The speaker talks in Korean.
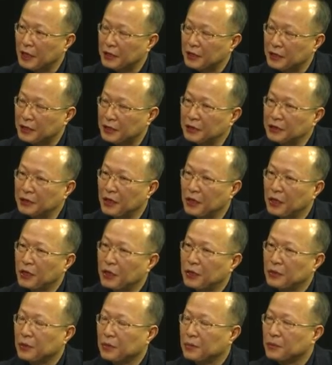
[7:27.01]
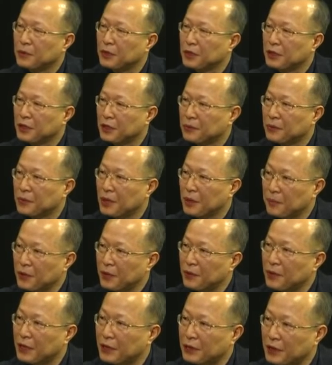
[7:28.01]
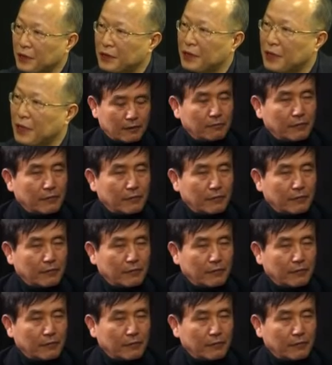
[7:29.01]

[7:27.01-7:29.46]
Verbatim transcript: 아직은 좀 더 연구가 필요한 그런 단계.